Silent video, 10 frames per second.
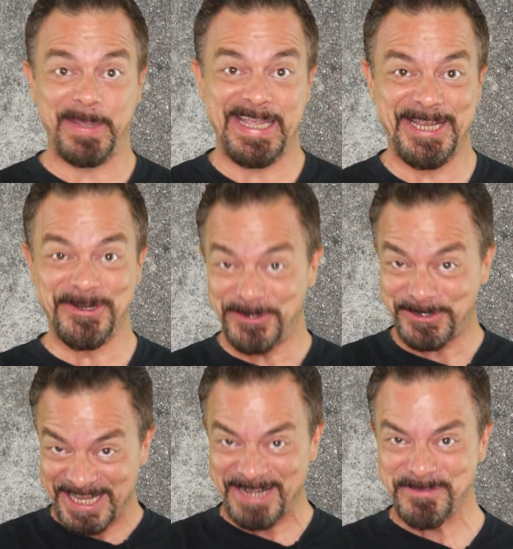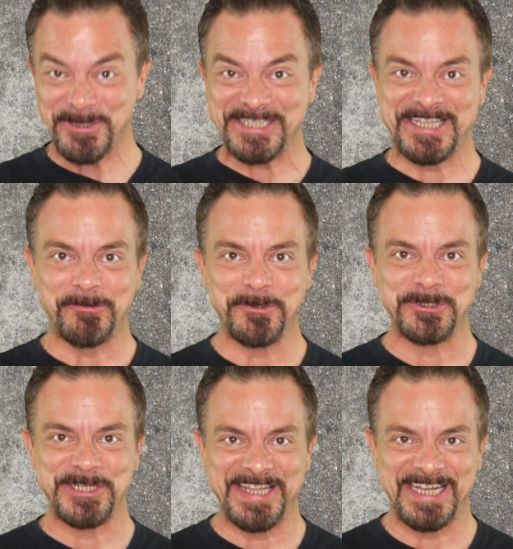Pero, ¿qué cambió en esta
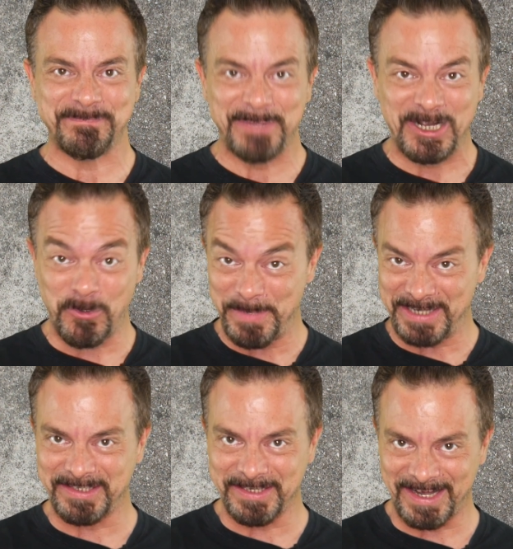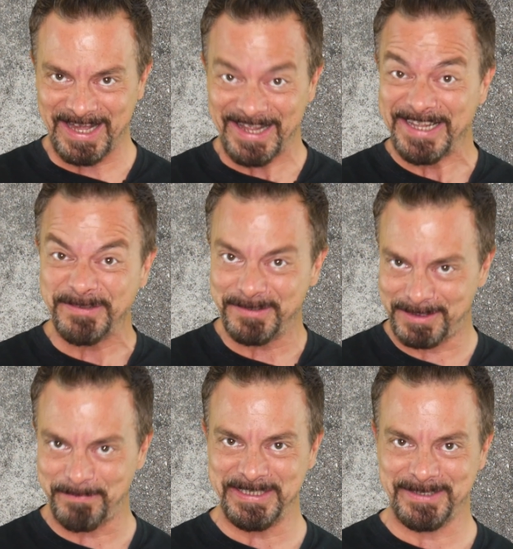curiosidad para convertirla en
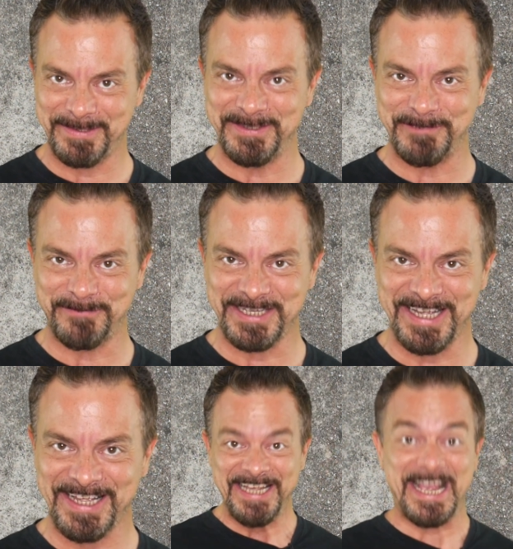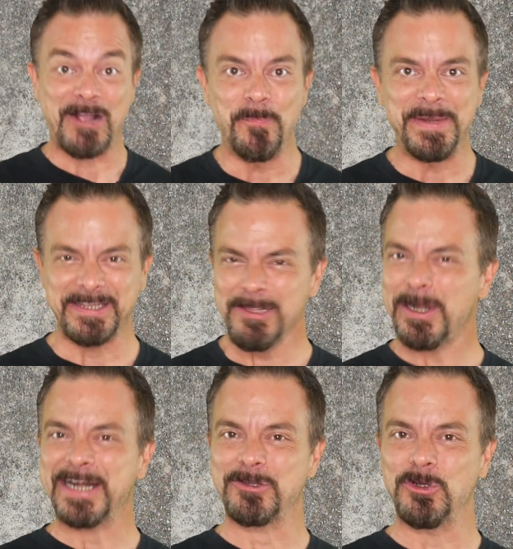disciplina científica? ¿Qué ha convertido a
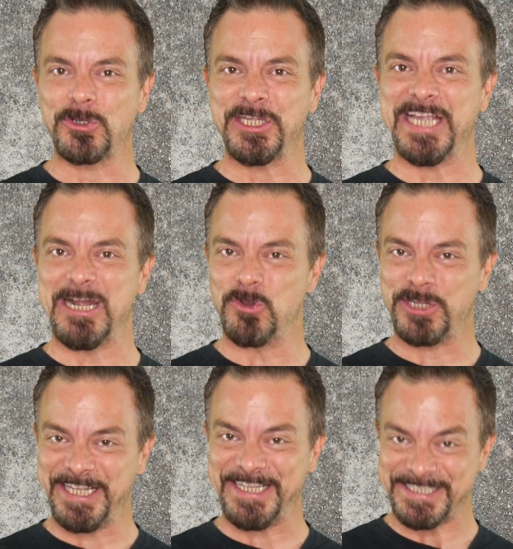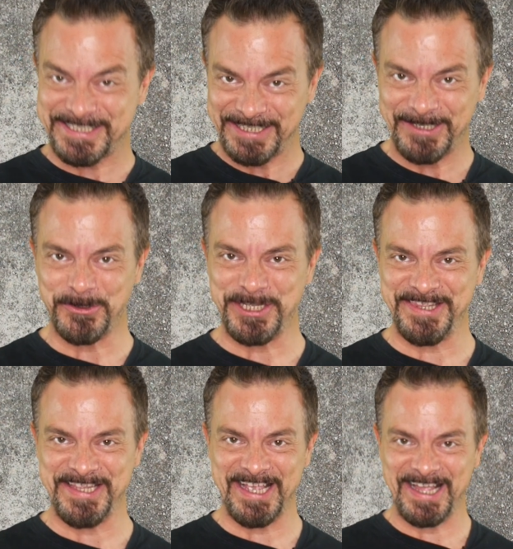la arqueología en lo que es hoy
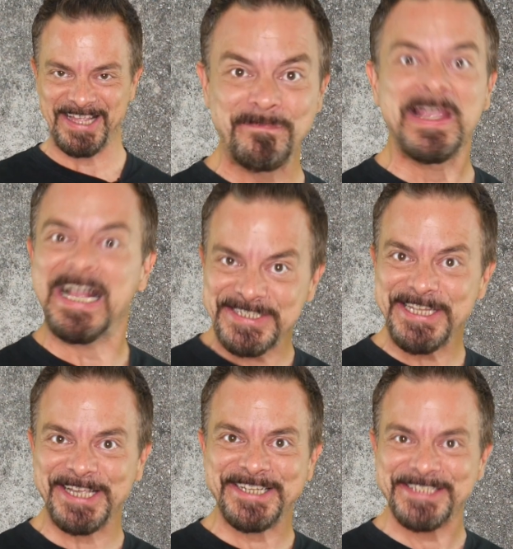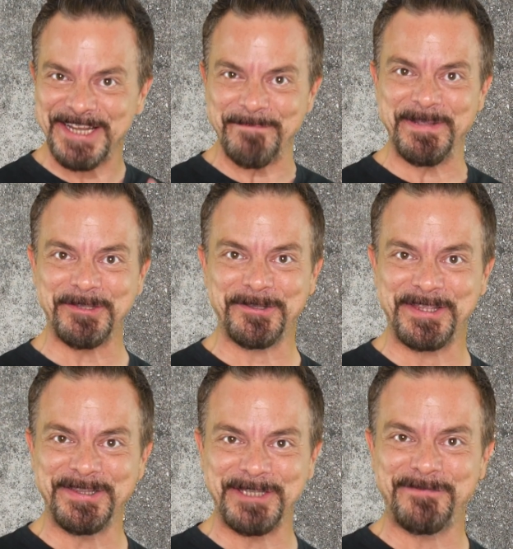en día. Así es el método
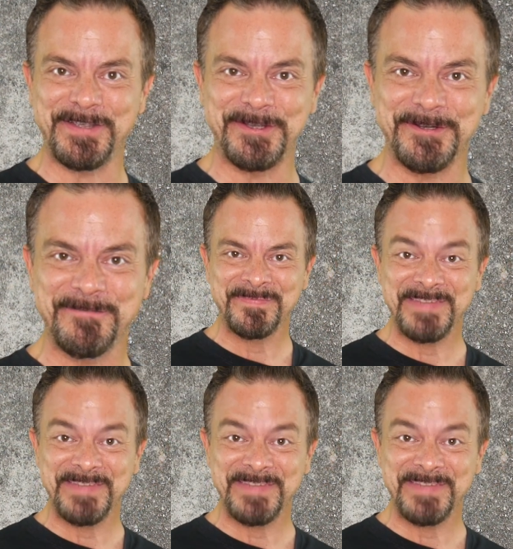científico.